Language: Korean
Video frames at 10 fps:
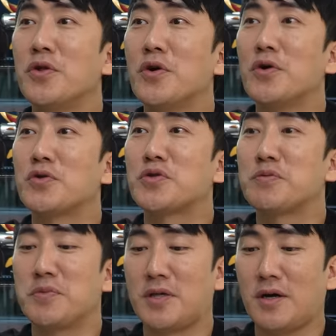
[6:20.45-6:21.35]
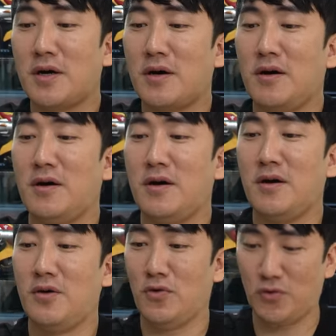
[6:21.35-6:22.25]
넣어줬습니다
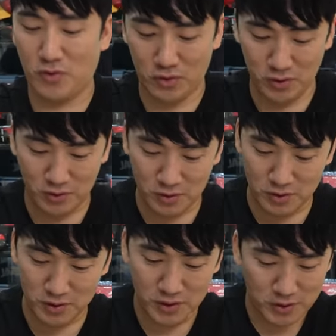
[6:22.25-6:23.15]
아 이런 것들